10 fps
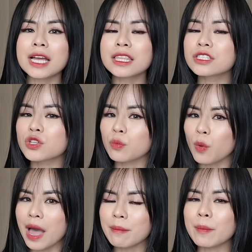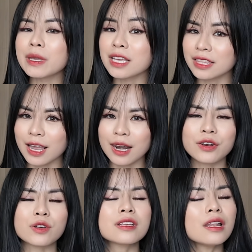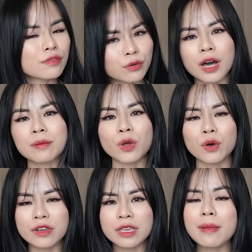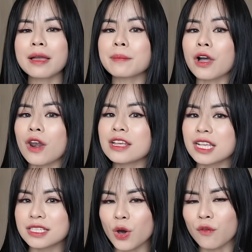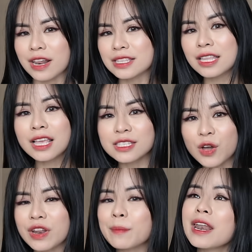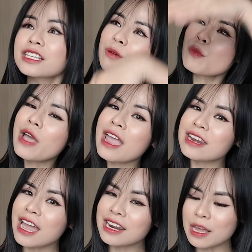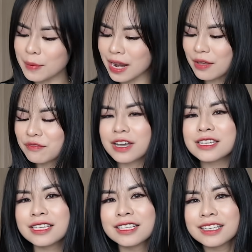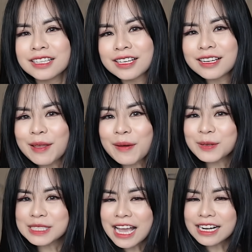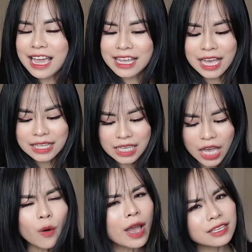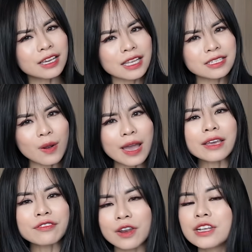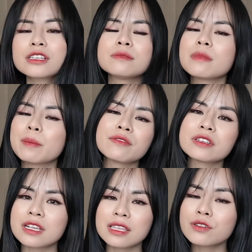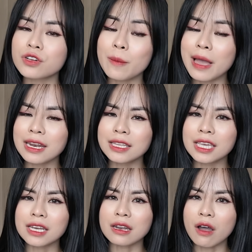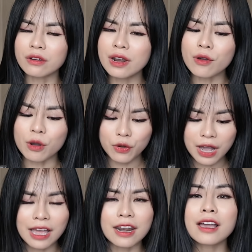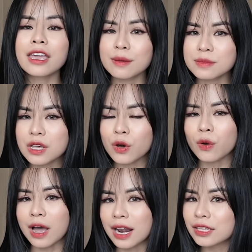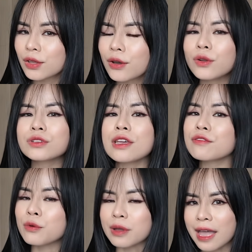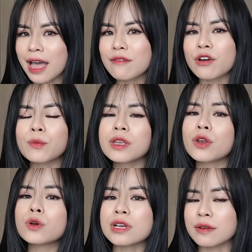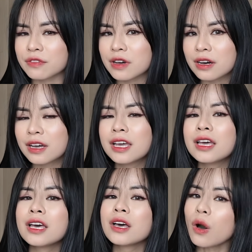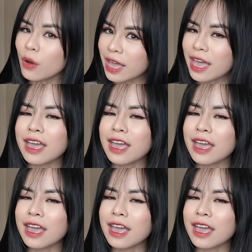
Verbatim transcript: đã từng dùng qua mà mình nhận thấy là nó rất là phù hợp đối với những bạn mà có làn da dầu và làn da thiên dầu và đặc biệt là trong mùa hè này, đặc biệt là với lớp khẩu trang này thì hầu hết những cái loại foundation mà mình vừa giới thiệu cho các bạn đi thì nó đều có một khả năng kiềm dầu khá là tốt, độ che phủ cao và cũng như là độ transfer ok